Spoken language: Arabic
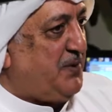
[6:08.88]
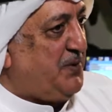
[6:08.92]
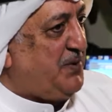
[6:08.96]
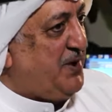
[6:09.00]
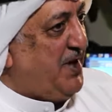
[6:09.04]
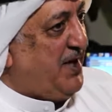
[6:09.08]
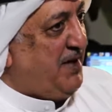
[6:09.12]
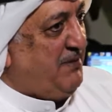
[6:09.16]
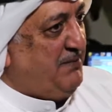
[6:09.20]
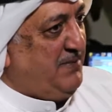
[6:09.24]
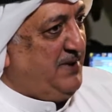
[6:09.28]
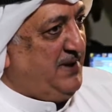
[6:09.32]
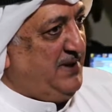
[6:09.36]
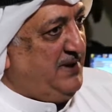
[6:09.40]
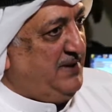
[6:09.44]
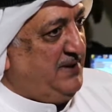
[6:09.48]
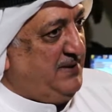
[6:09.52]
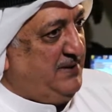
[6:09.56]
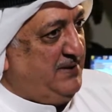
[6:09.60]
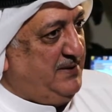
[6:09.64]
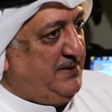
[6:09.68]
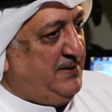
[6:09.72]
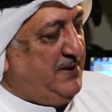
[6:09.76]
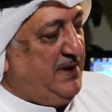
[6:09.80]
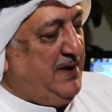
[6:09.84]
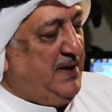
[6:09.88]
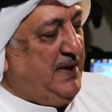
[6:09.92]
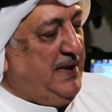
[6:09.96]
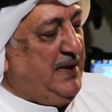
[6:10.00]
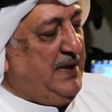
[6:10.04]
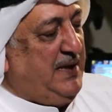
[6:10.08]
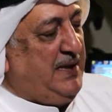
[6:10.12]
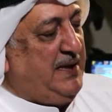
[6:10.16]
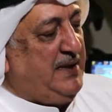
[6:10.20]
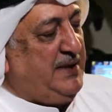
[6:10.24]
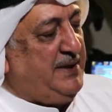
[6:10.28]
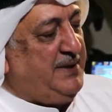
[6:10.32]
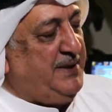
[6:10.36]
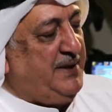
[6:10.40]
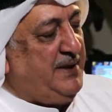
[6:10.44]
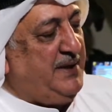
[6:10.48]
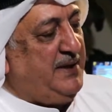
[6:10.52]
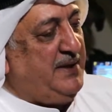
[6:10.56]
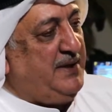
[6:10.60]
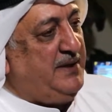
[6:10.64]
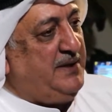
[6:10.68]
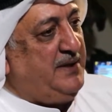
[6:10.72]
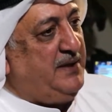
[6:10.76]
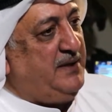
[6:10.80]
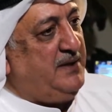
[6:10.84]
قدامى
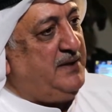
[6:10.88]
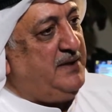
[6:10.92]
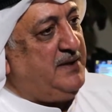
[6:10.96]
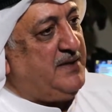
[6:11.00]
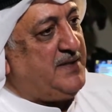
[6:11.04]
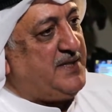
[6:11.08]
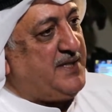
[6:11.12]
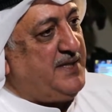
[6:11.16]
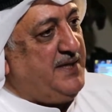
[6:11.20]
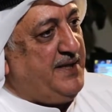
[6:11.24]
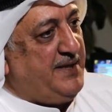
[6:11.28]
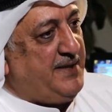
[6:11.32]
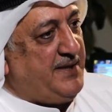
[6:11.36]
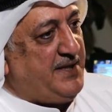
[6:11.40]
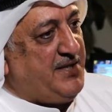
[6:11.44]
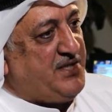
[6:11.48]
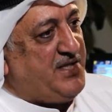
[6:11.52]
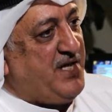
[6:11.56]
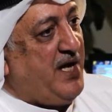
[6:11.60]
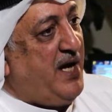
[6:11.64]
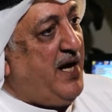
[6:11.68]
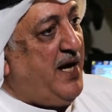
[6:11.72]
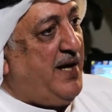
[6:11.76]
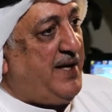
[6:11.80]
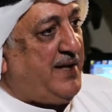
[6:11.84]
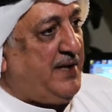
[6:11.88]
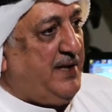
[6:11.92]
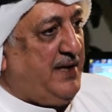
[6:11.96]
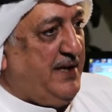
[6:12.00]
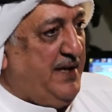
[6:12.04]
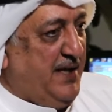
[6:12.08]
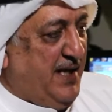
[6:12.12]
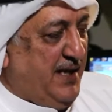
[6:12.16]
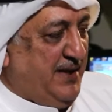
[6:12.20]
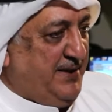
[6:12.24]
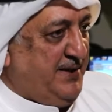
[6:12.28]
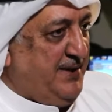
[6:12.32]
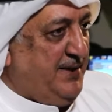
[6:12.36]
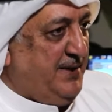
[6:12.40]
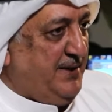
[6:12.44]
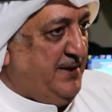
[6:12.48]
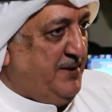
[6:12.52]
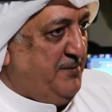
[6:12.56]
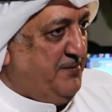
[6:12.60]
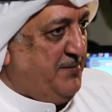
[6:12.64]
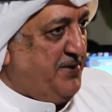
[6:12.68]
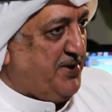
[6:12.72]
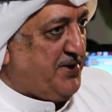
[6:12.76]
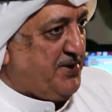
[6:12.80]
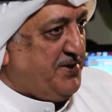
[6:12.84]
انه يصير اشهار لنادي
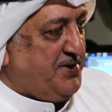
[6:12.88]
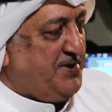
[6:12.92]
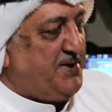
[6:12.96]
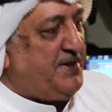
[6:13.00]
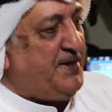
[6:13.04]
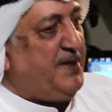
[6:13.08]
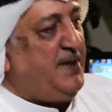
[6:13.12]
البرج